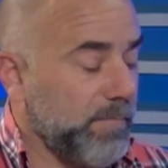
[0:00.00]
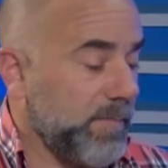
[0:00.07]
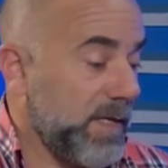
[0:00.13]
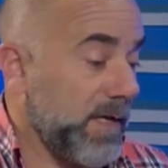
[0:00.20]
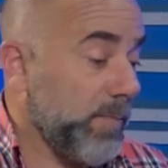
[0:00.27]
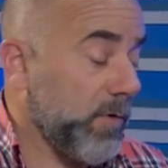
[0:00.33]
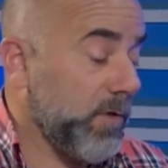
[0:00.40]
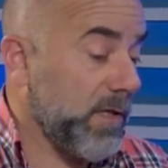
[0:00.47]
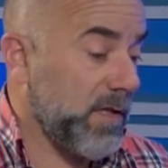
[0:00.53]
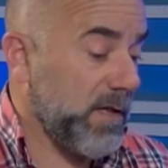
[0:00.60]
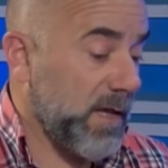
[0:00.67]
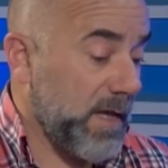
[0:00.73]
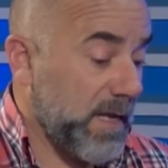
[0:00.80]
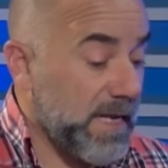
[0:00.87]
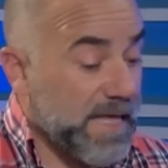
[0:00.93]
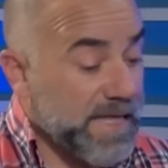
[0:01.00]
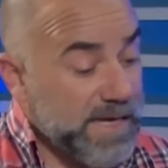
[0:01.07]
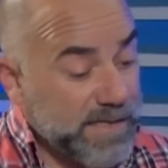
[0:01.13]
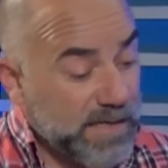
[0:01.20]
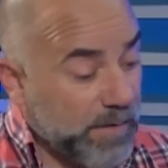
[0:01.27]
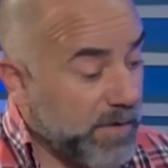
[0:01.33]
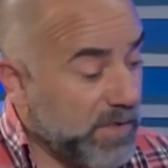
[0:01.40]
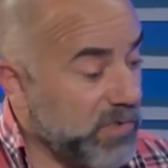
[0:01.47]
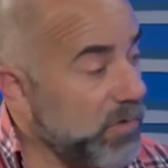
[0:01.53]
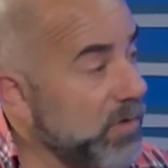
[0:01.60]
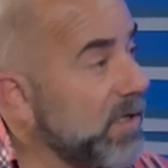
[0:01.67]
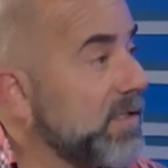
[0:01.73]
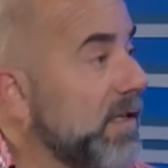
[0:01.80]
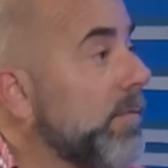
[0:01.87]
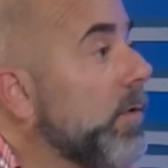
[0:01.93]
digamos, de la
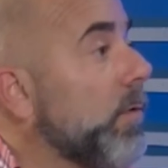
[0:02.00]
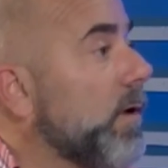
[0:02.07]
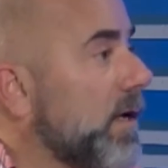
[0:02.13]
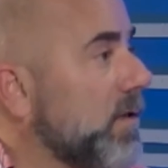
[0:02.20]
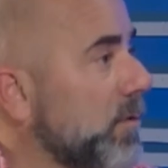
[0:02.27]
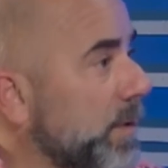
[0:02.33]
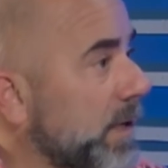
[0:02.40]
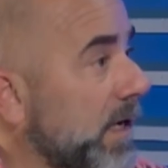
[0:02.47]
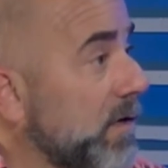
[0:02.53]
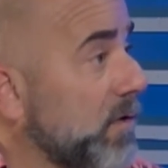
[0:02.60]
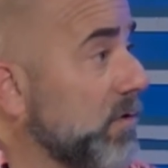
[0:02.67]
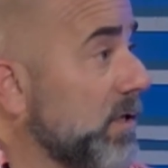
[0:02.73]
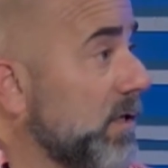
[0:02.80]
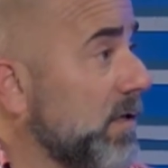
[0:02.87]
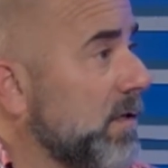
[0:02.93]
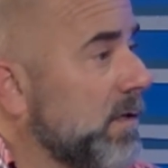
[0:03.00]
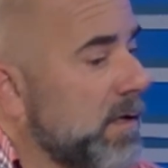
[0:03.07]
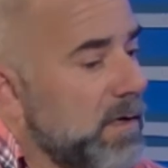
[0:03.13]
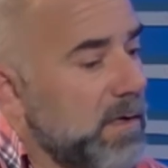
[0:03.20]
diagramación que estamos buscando para el lote,